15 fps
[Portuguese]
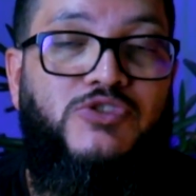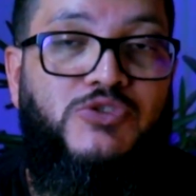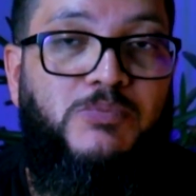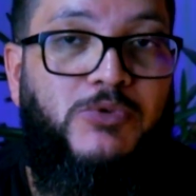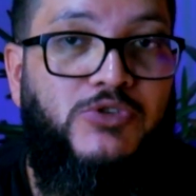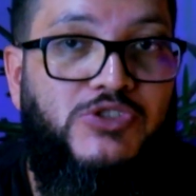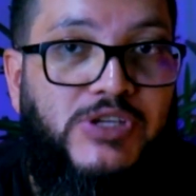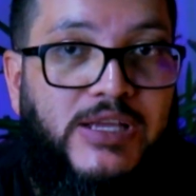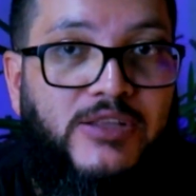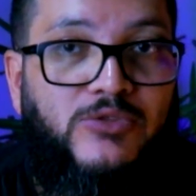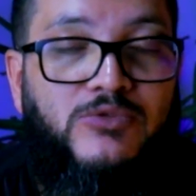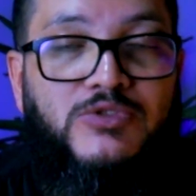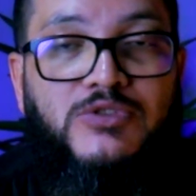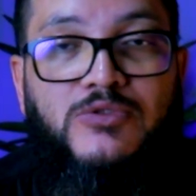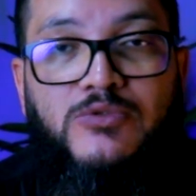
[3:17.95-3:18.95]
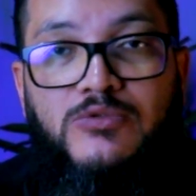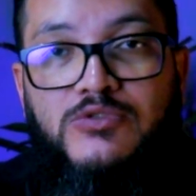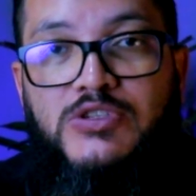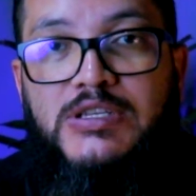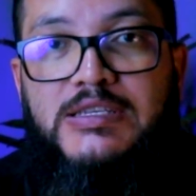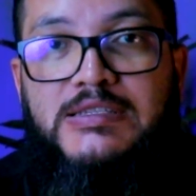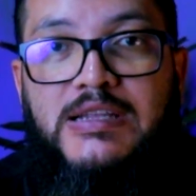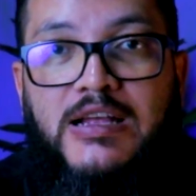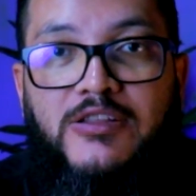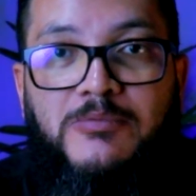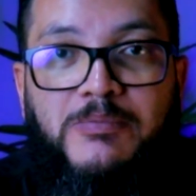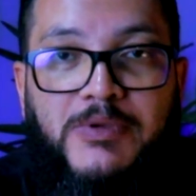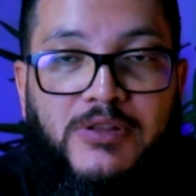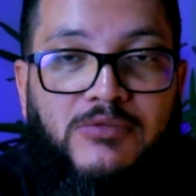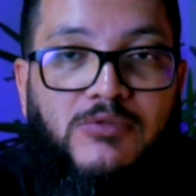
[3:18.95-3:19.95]
de projetos
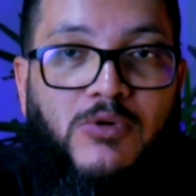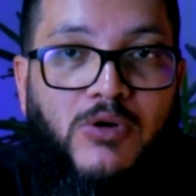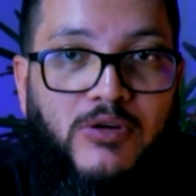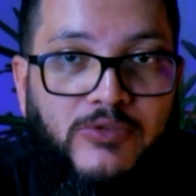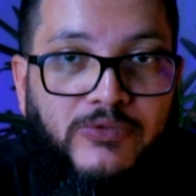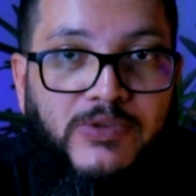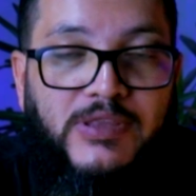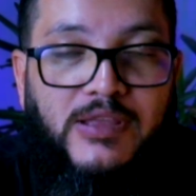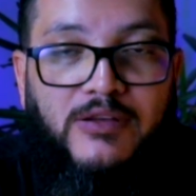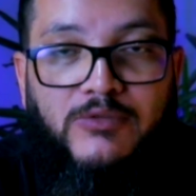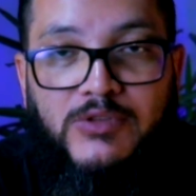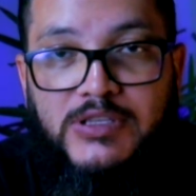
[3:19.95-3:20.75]
utilizado pelo Golf, tá?